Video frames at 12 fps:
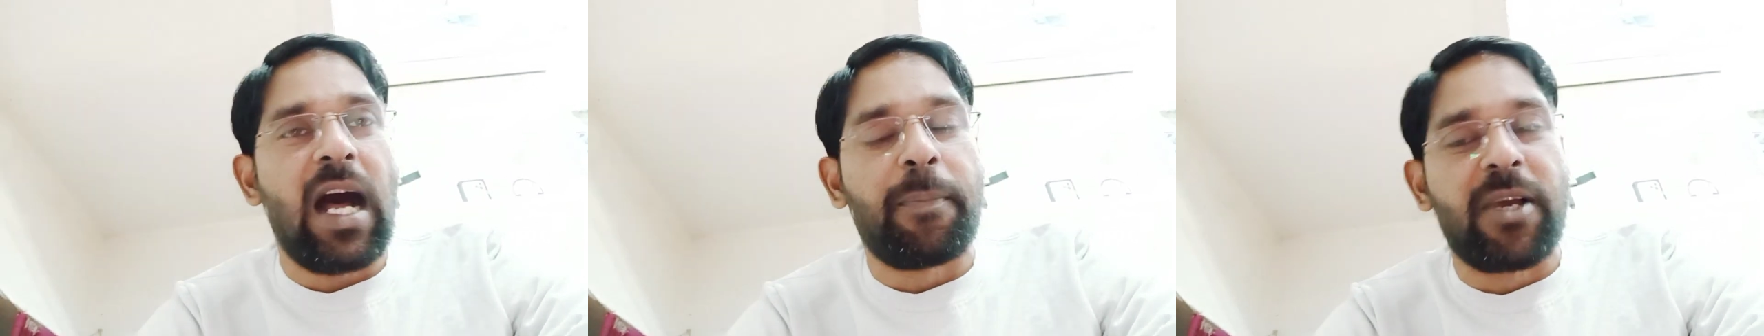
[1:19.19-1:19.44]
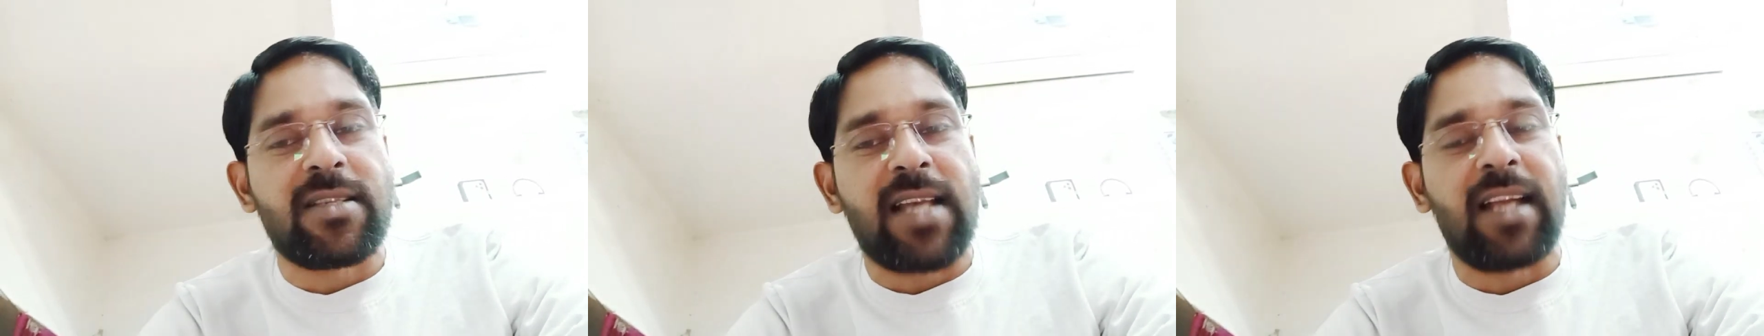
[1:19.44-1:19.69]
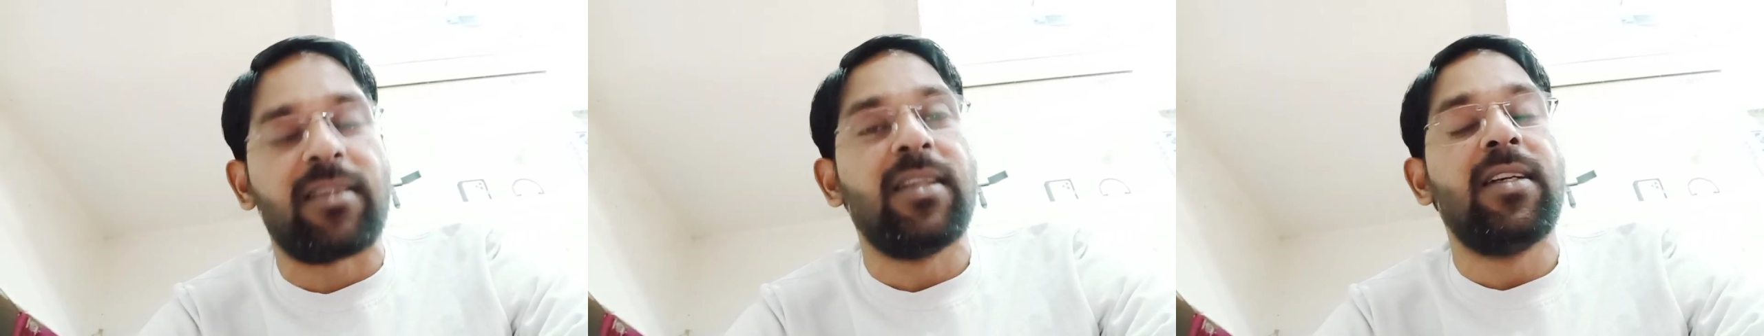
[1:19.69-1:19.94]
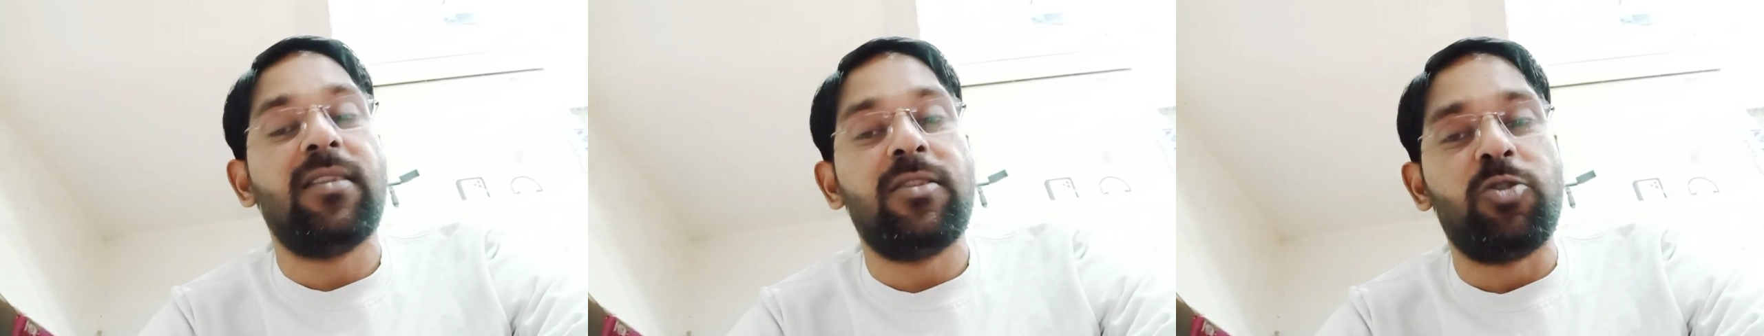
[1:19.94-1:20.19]
आपके साथ
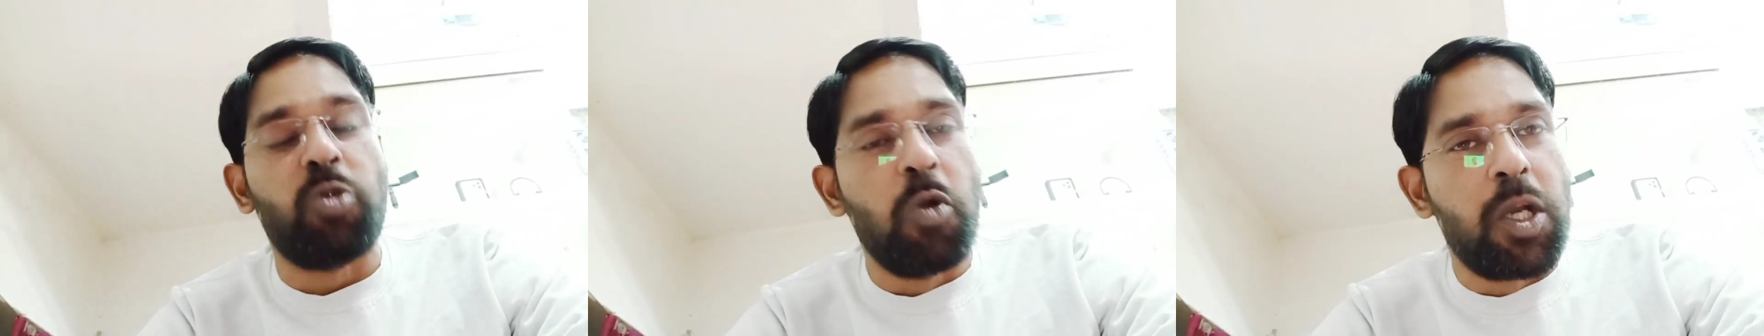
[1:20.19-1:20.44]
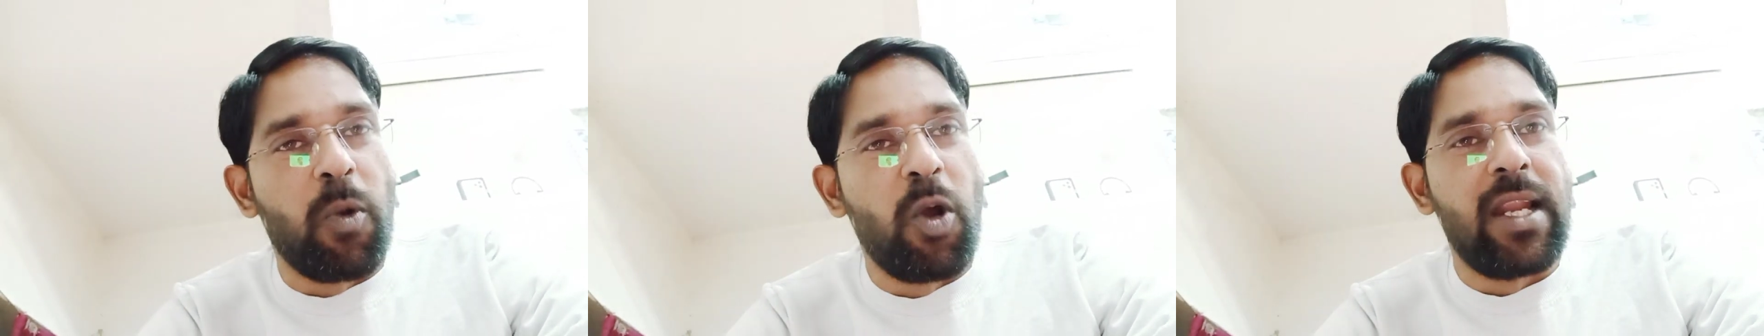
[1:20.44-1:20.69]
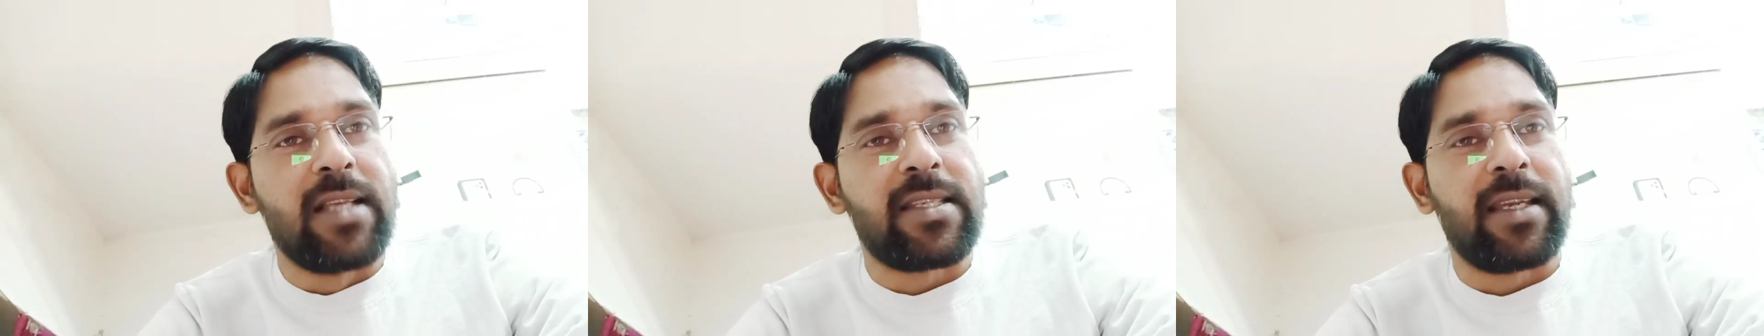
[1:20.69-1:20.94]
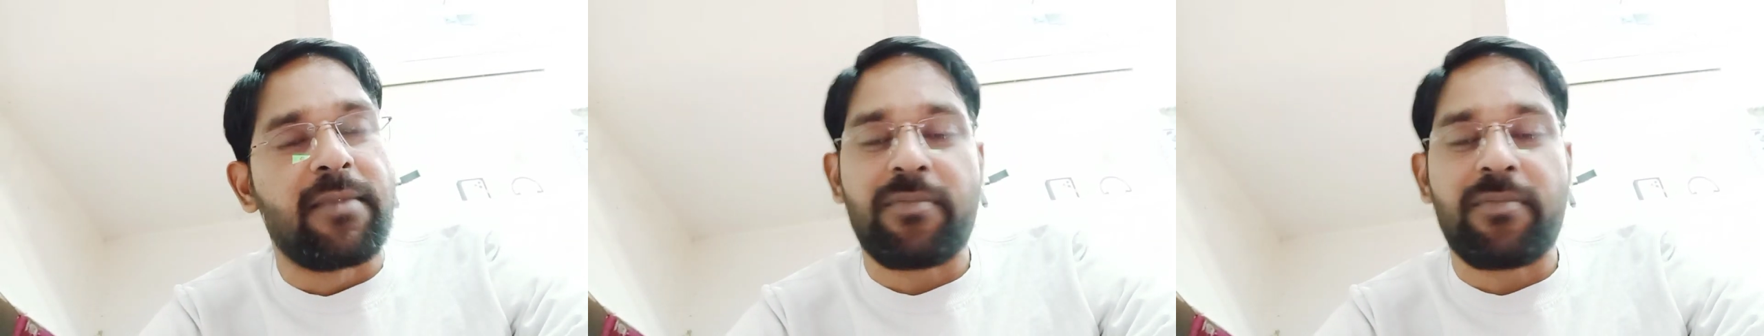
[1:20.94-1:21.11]
झूठ बोलने से